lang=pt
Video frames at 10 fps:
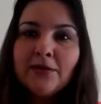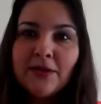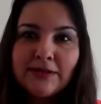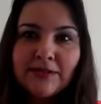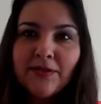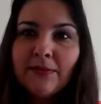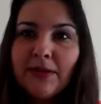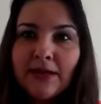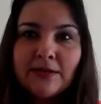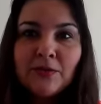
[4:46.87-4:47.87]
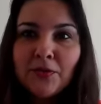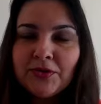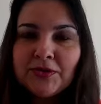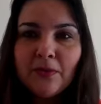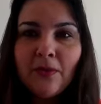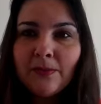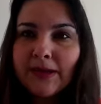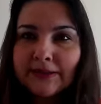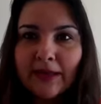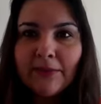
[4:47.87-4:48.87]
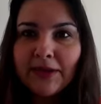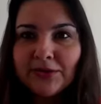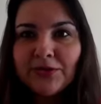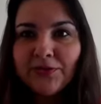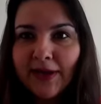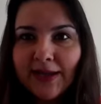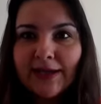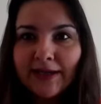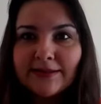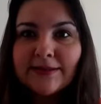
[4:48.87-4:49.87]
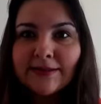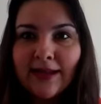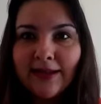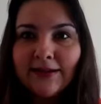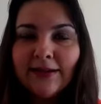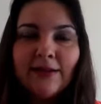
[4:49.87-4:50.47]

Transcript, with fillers: Nossas famílias hoje são completamente diferentes, né?